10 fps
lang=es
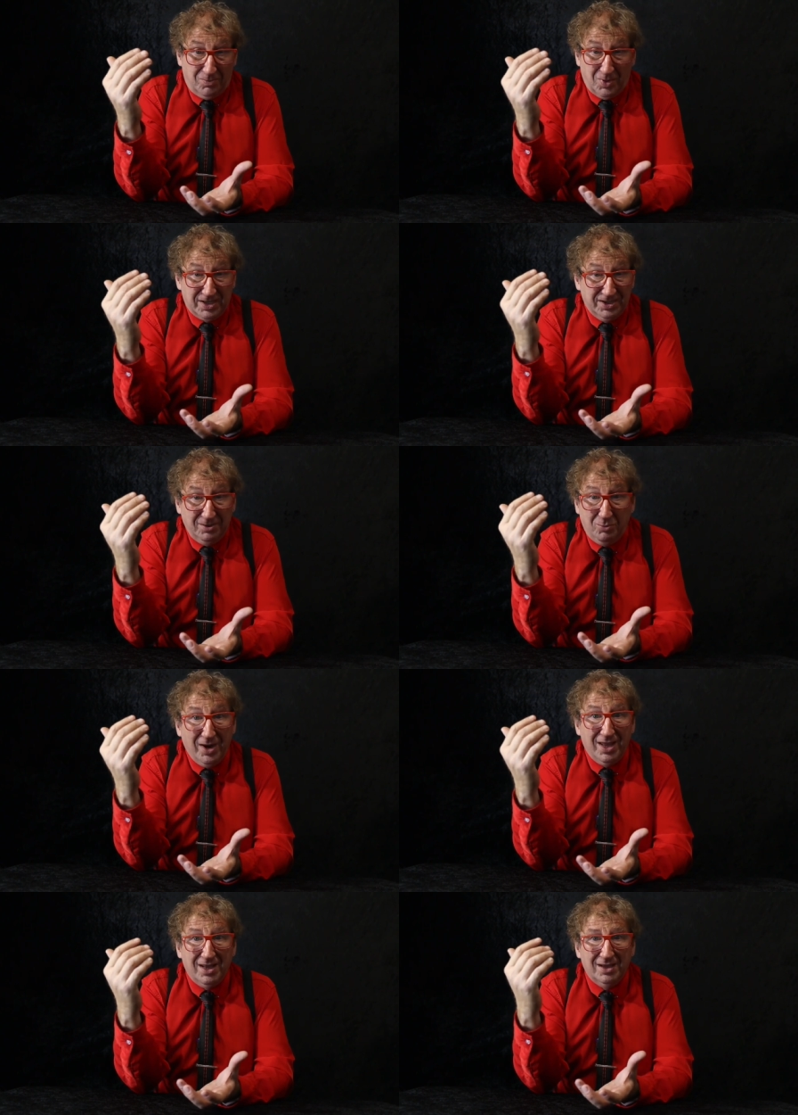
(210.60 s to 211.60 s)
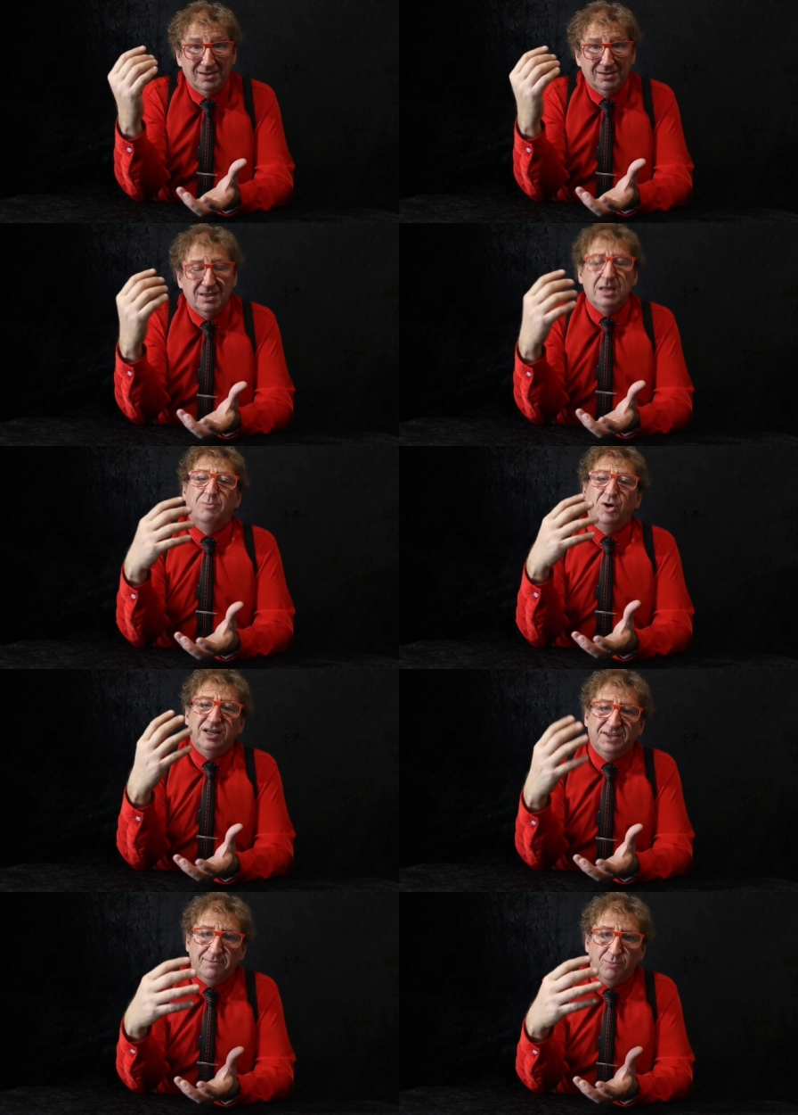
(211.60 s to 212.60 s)
Porque se puede,
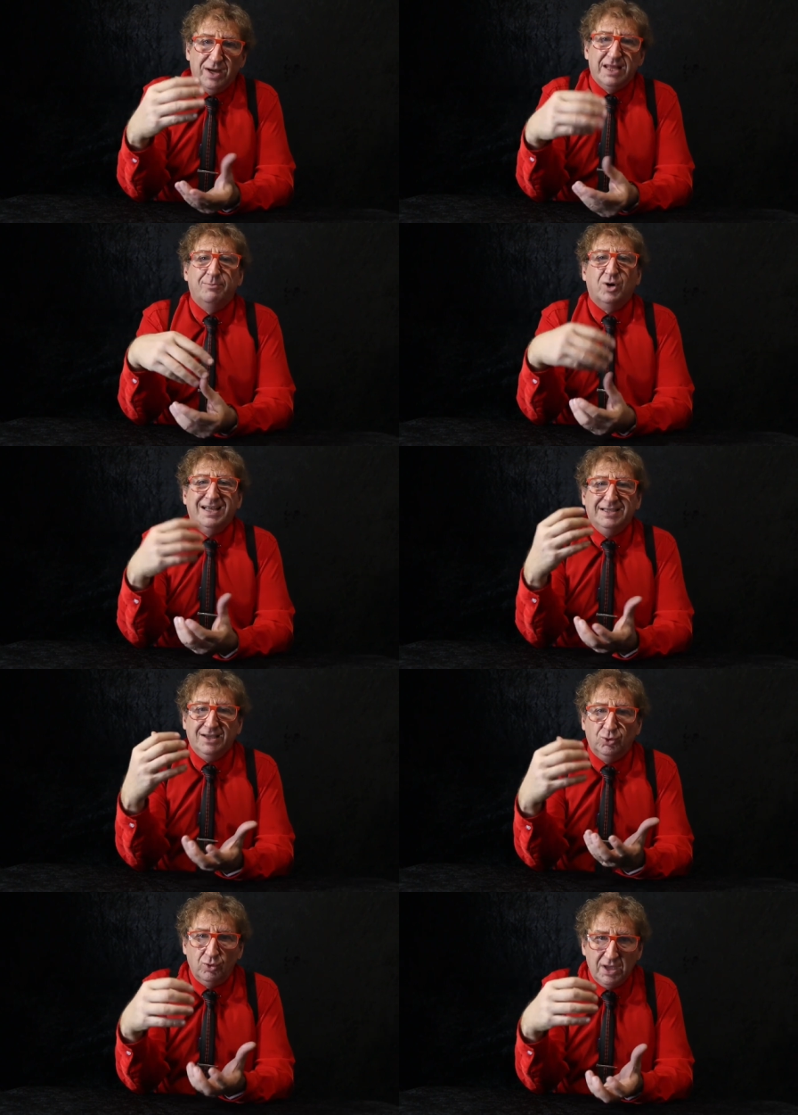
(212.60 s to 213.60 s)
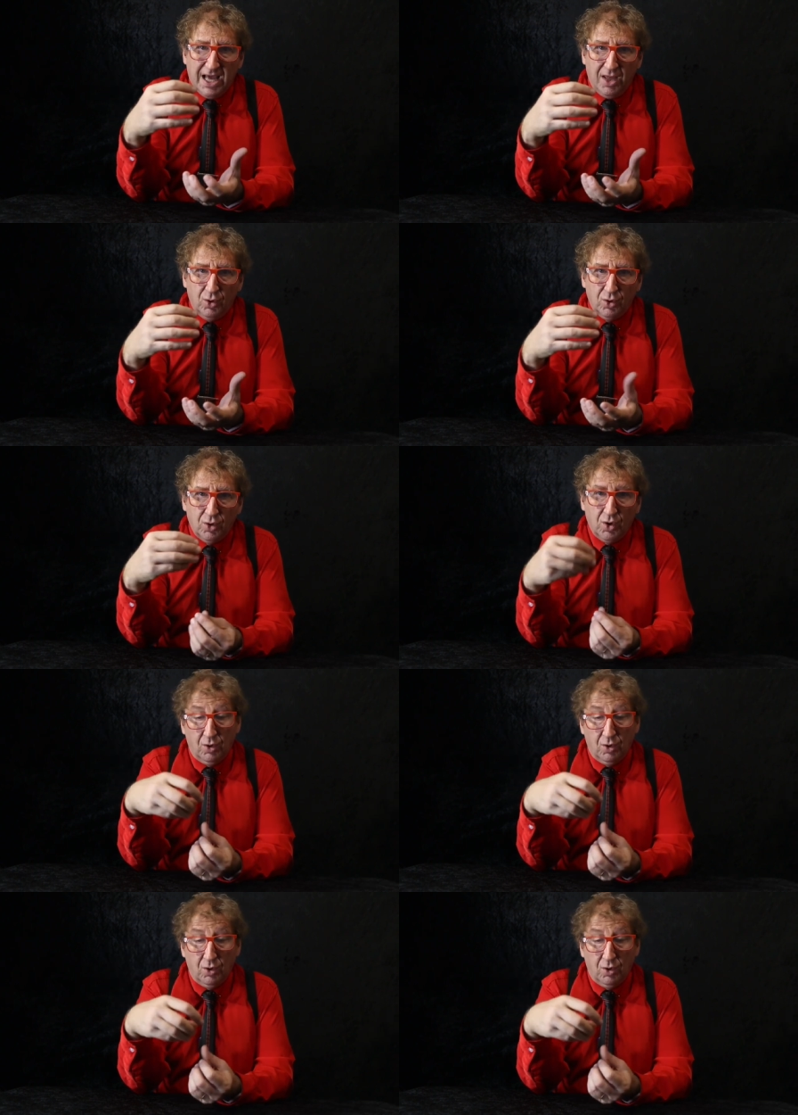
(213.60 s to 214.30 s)
porque se puede, porque está estudiado,